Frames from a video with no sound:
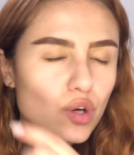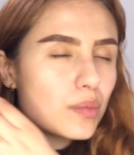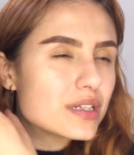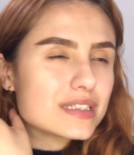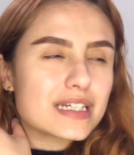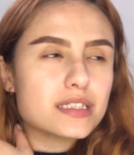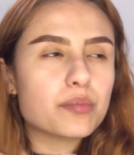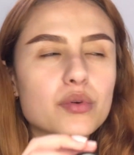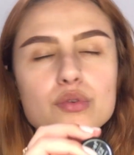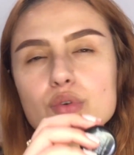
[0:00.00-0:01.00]
Como les dije, este
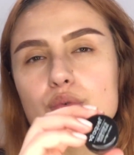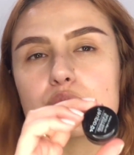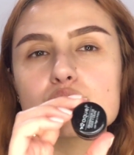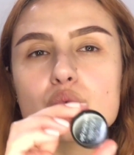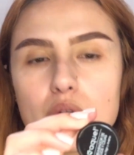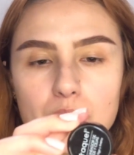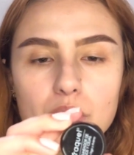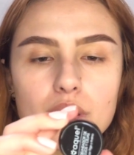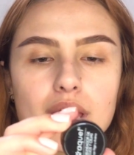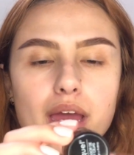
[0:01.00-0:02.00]
producto no es nuevo,